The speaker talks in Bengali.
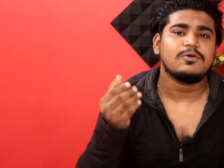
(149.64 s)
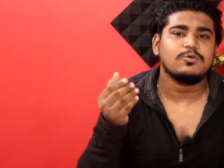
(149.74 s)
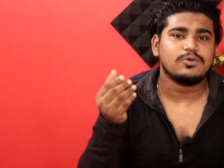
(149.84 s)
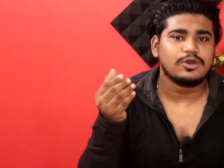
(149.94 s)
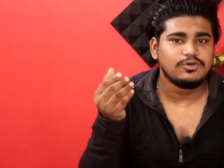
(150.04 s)

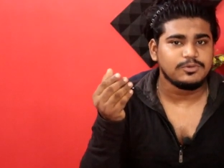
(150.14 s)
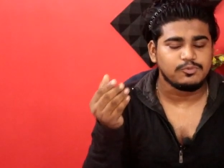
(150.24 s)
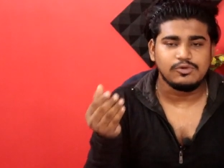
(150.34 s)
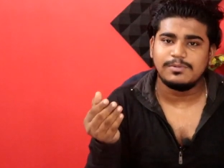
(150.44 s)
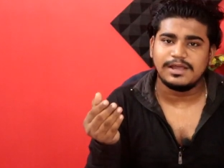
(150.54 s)
কোনো কারণে
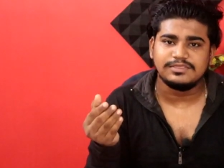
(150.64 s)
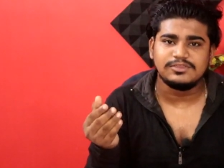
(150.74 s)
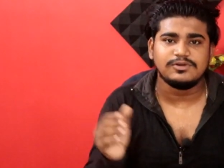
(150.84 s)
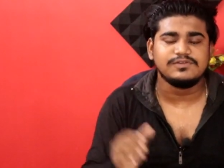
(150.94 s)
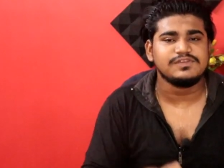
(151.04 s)
ভুল
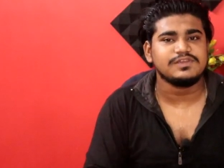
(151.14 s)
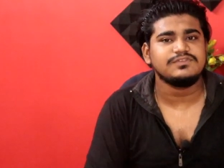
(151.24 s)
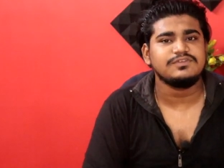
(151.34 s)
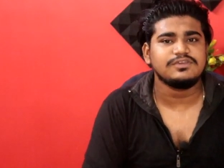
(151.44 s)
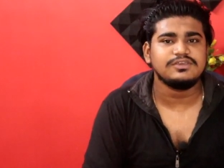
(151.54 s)
ভ্রান্তি করে
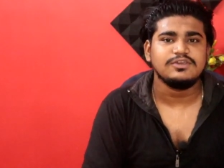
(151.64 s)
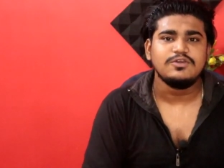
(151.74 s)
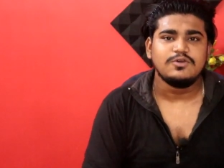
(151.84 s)
সেক্ষেত্রে কি